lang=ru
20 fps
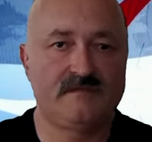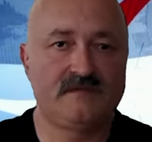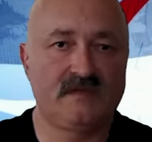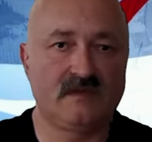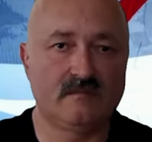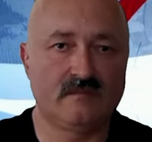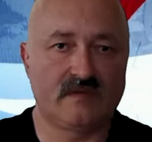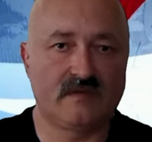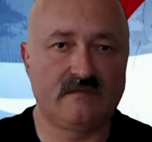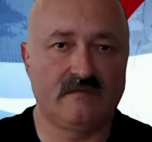
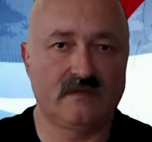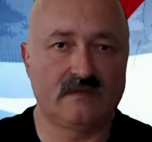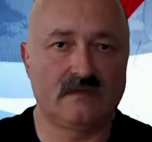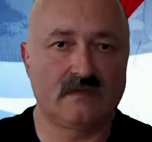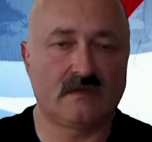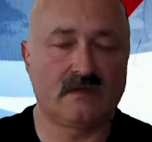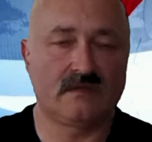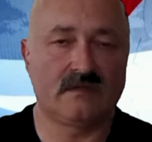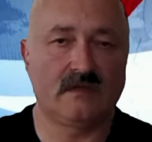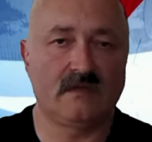Всем привет
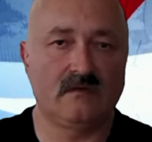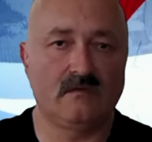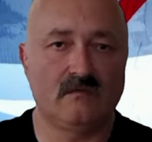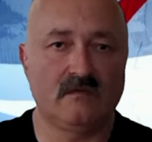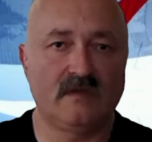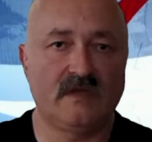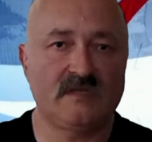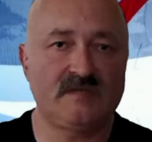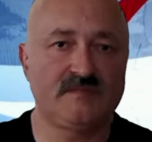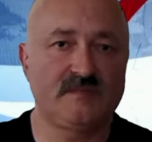на канале
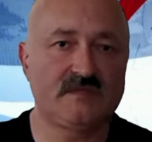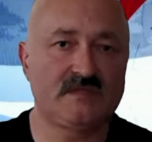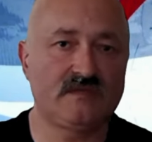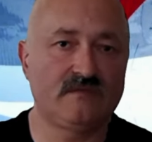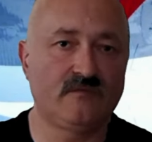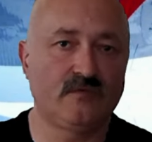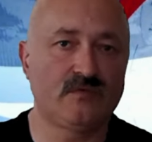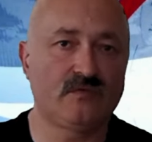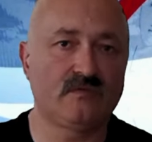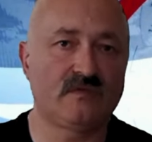Удачно.
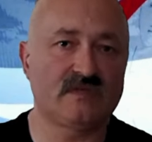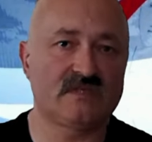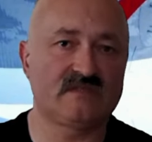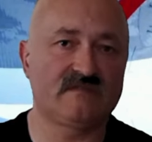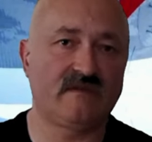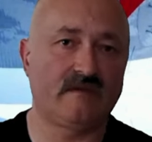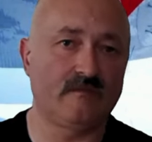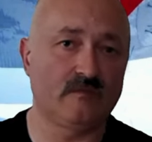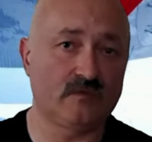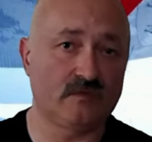Сегодня у нас
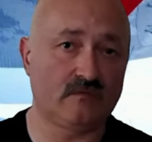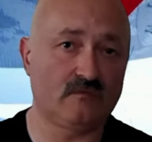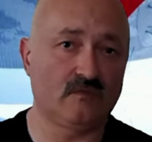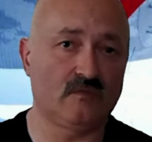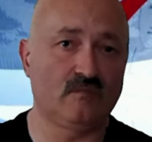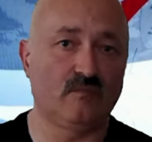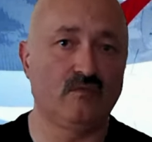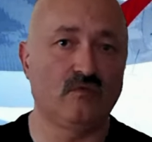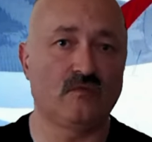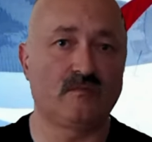с вами вот
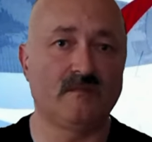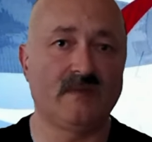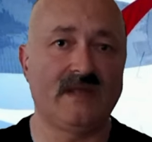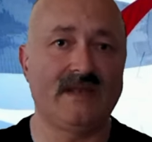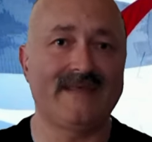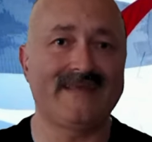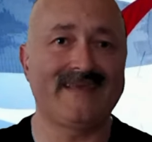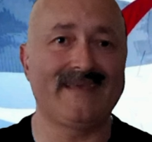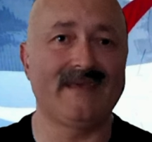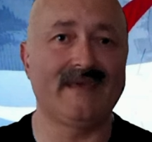такой вот будет
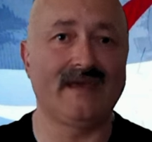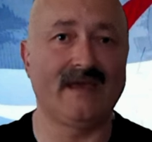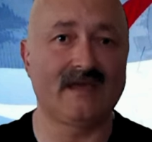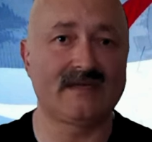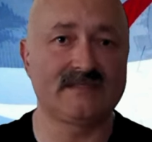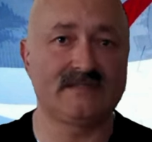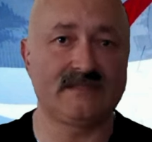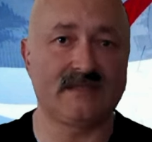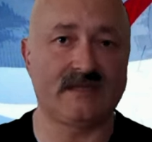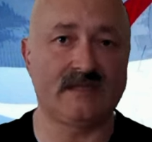маленький
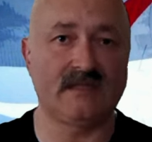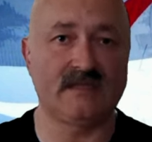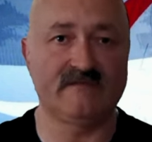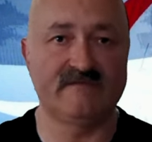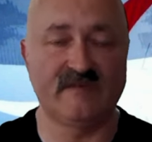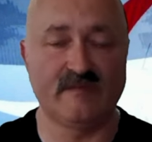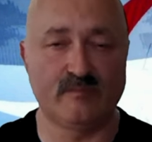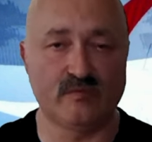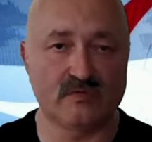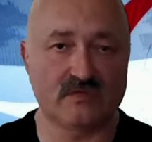экстренный
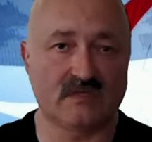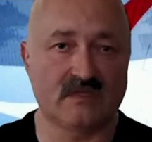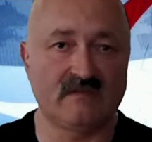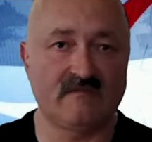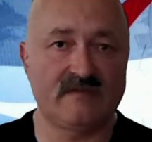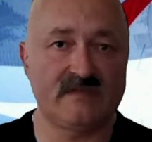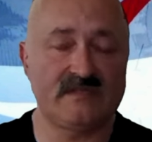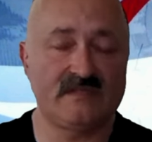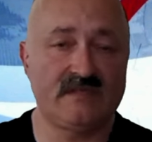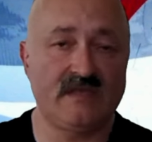выпуск
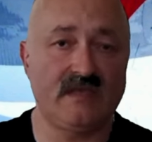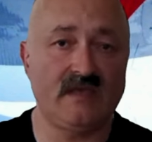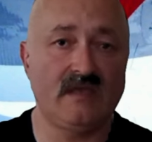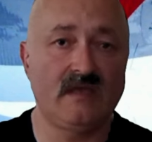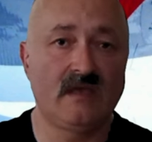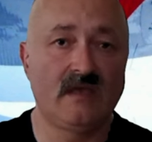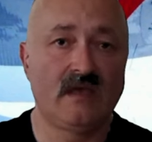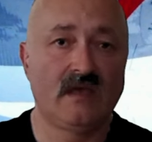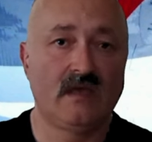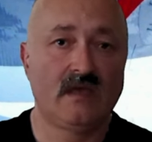новостей.